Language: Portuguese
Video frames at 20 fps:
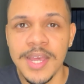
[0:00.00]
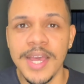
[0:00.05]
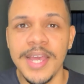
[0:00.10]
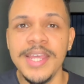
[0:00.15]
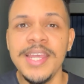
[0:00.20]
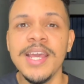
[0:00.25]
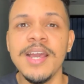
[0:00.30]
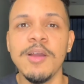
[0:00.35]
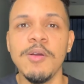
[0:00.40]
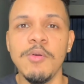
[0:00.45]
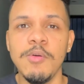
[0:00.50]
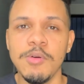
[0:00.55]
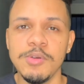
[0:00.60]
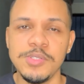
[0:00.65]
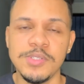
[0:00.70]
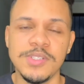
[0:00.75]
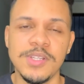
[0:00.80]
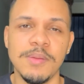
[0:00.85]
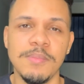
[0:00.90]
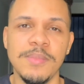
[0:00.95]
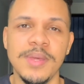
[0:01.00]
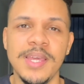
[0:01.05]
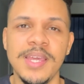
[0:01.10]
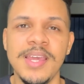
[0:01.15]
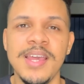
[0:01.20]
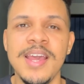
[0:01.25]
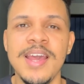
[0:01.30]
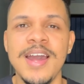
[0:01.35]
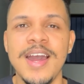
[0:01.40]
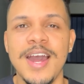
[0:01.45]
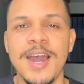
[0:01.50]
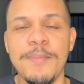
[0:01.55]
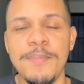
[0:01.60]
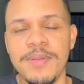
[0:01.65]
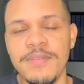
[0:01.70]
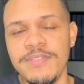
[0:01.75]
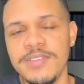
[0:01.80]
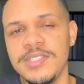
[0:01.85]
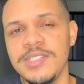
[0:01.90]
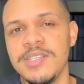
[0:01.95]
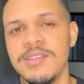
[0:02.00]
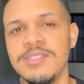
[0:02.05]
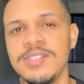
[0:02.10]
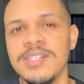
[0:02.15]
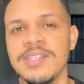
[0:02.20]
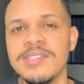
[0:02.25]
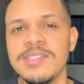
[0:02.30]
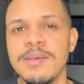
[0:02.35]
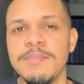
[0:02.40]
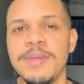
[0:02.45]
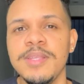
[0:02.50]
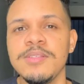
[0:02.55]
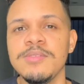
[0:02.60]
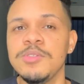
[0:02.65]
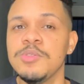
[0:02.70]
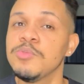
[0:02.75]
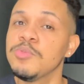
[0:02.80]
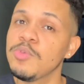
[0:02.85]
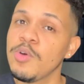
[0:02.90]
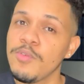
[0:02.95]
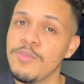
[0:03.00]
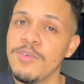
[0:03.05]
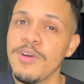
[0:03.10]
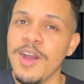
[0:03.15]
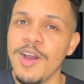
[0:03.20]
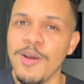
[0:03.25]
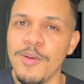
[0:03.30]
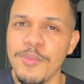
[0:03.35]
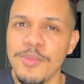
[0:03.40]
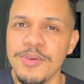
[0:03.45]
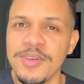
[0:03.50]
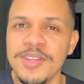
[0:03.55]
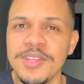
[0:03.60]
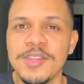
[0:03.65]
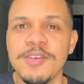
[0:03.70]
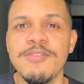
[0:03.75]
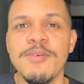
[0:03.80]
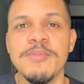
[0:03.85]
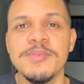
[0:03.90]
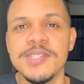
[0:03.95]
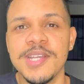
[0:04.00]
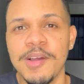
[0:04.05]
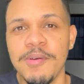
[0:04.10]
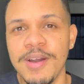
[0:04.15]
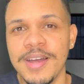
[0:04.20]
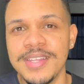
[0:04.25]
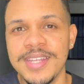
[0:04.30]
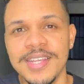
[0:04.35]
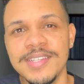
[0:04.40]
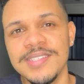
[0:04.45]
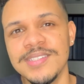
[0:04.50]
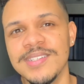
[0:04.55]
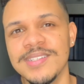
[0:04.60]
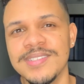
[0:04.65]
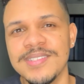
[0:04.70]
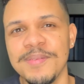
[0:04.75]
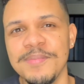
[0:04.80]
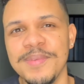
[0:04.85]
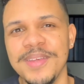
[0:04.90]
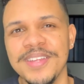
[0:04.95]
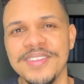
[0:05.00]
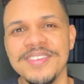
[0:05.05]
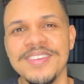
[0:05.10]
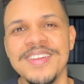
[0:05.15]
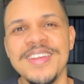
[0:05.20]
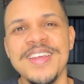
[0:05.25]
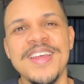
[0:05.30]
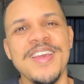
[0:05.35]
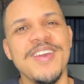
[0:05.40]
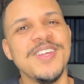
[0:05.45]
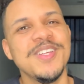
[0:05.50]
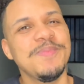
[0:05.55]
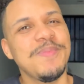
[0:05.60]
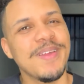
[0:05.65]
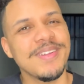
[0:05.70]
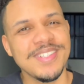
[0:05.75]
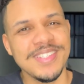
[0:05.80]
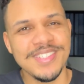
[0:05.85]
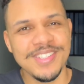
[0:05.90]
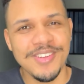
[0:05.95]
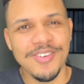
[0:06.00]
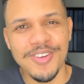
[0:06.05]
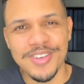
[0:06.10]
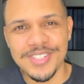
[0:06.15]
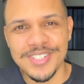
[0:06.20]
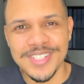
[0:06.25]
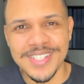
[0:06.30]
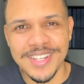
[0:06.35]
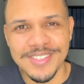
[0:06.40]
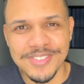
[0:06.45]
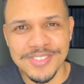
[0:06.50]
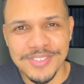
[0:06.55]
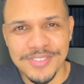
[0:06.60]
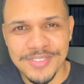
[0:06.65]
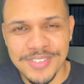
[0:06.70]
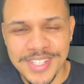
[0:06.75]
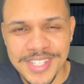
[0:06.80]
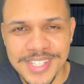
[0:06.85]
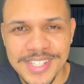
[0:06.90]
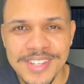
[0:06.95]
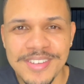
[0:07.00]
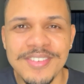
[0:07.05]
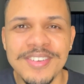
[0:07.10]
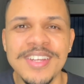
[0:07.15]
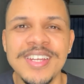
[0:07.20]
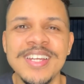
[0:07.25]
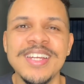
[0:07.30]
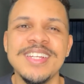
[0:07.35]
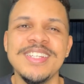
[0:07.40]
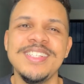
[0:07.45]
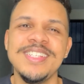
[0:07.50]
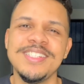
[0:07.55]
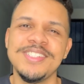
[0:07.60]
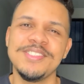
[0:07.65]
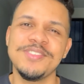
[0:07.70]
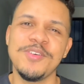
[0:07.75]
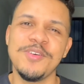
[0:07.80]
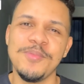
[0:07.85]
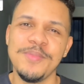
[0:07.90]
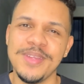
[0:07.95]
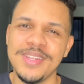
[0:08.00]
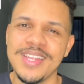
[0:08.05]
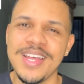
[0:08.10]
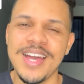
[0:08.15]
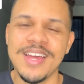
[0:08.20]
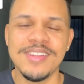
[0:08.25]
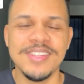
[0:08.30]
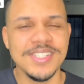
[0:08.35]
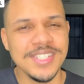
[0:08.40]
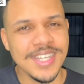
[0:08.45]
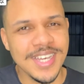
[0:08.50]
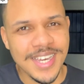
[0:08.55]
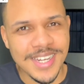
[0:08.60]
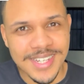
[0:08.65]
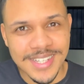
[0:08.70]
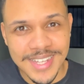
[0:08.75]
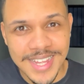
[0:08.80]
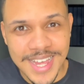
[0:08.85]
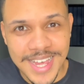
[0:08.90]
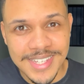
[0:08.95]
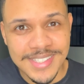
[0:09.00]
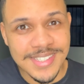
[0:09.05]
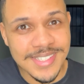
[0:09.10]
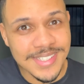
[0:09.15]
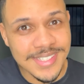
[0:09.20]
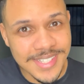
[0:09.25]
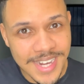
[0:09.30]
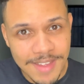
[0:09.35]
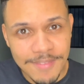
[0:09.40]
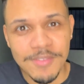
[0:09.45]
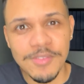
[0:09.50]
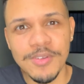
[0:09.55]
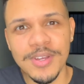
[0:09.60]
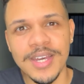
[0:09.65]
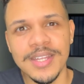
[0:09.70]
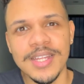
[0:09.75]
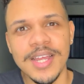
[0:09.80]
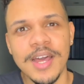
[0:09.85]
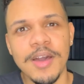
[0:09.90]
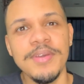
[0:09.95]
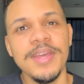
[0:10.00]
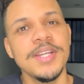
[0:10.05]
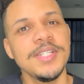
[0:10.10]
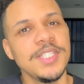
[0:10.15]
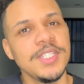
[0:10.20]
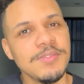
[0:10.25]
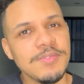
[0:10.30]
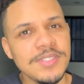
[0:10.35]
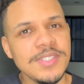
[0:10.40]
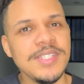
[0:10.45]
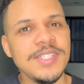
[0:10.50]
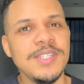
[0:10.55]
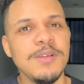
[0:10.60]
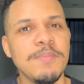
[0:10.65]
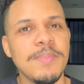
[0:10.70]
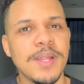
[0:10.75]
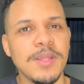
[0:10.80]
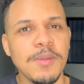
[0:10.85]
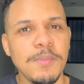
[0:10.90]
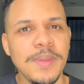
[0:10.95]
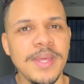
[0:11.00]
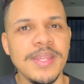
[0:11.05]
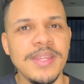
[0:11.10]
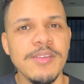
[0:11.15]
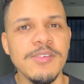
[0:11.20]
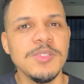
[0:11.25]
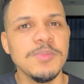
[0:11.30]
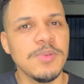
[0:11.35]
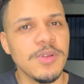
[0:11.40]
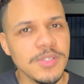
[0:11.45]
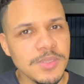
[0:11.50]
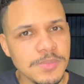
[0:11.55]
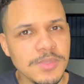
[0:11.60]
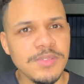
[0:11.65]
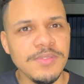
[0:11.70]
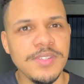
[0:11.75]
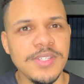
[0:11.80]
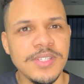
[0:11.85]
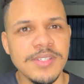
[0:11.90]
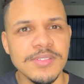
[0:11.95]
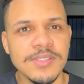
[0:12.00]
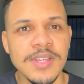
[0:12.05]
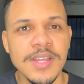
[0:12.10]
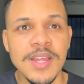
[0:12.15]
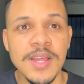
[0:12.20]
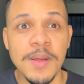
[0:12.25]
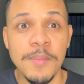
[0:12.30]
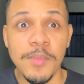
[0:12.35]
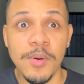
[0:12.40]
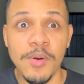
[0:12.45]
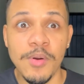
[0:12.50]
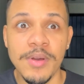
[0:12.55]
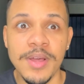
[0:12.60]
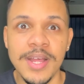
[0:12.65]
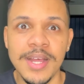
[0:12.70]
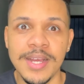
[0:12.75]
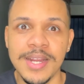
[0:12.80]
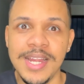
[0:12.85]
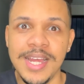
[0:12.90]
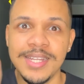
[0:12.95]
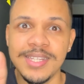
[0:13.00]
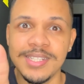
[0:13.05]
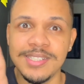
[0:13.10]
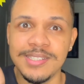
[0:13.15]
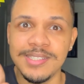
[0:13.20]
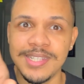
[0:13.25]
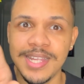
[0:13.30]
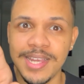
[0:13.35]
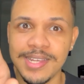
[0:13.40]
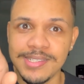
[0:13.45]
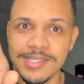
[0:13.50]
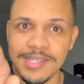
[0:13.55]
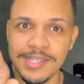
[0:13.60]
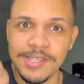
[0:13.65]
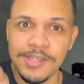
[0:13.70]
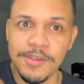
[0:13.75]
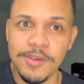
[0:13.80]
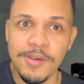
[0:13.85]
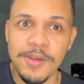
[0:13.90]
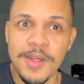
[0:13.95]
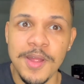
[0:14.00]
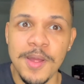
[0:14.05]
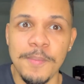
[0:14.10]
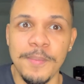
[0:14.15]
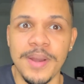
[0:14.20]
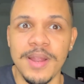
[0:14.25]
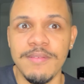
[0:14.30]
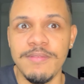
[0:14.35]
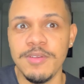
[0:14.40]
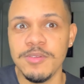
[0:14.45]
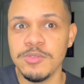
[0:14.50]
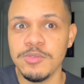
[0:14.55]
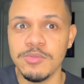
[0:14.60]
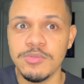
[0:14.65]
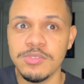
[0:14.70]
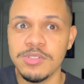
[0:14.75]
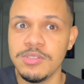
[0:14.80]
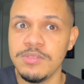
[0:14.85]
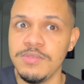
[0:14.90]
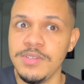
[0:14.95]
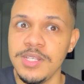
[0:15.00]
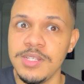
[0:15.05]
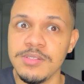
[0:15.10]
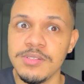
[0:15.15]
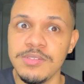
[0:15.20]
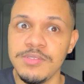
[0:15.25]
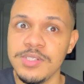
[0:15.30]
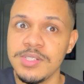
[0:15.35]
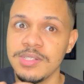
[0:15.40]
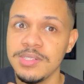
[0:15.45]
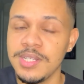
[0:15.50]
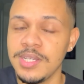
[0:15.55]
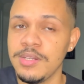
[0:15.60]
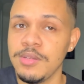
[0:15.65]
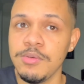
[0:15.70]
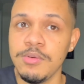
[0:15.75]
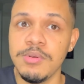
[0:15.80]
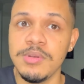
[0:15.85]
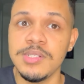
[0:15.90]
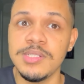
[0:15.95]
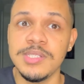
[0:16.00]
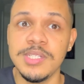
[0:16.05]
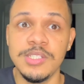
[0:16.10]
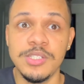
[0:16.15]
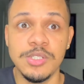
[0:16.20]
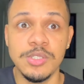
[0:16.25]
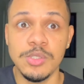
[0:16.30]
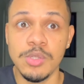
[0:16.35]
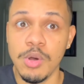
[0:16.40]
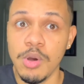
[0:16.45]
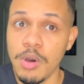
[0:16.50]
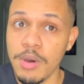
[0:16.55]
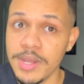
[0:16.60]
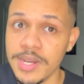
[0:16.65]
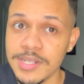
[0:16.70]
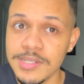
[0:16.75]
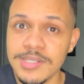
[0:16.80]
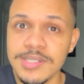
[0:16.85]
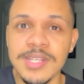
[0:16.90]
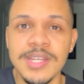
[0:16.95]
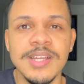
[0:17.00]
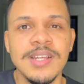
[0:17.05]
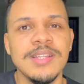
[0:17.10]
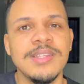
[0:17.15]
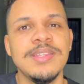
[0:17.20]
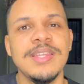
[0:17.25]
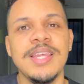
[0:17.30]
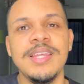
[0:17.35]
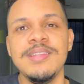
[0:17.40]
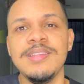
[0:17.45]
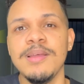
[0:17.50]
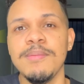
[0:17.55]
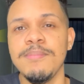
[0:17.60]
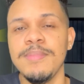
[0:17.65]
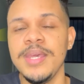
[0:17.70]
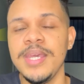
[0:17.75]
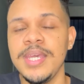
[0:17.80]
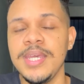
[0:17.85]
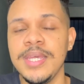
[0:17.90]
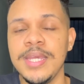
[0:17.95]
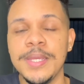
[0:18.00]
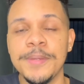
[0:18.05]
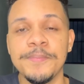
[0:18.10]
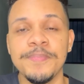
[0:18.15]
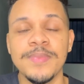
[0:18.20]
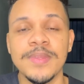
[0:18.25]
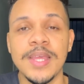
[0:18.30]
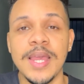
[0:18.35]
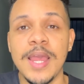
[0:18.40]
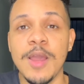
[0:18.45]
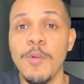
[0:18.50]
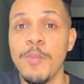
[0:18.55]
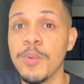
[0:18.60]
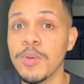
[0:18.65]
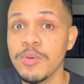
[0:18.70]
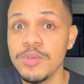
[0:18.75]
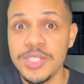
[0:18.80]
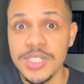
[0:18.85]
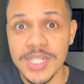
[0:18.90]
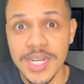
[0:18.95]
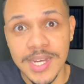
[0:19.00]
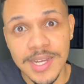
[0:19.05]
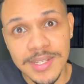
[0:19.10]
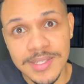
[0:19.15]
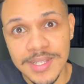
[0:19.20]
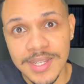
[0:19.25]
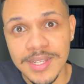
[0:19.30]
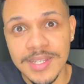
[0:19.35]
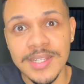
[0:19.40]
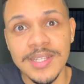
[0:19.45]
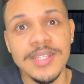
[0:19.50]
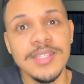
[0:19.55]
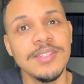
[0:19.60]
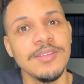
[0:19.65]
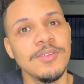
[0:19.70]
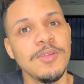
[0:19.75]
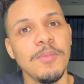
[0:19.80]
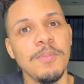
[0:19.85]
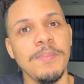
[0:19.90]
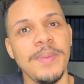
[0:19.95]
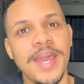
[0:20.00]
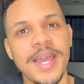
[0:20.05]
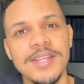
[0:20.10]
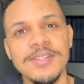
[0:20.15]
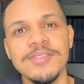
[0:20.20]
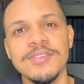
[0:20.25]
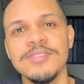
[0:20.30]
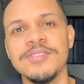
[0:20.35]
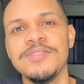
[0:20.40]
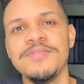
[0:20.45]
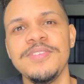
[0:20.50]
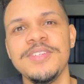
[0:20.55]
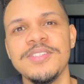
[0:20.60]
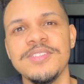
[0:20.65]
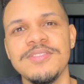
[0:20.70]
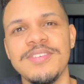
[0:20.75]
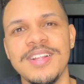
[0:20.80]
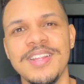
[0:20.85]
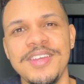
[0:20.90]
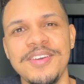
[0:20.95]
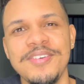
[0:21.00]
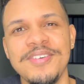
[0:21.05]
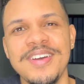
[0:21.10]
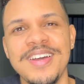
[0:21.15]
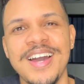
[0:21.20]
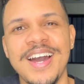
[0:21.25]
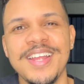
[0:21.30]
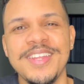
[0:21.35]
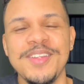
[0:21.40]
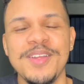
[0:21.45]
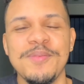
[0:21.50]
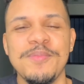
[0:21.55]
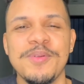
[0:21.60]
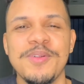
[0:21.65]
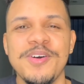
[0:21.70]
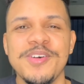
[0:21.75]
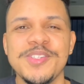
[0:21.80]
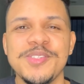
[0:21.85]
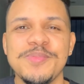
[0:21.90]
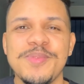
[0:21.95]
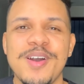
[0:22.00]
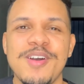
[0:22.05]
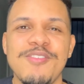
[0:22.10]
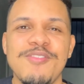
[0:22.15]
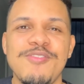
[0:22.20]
Em agosto também há previsão de lançamento de um novo álbum, então vamos aguardar esse lançamento. espero que vocês tenham gostado do vídeo, deixe seu comentário, deixe aquele like, se inscreve no canal e ativa o sininho para não perder os próximos vídeos. Bom, clica nas tags aqui, ó, para ver os outros vídeos, os vídeos anteriores, tem histórias, tem também é, o por onde anda. Então não perde nossos vídeos. Valeu? Até a próxima.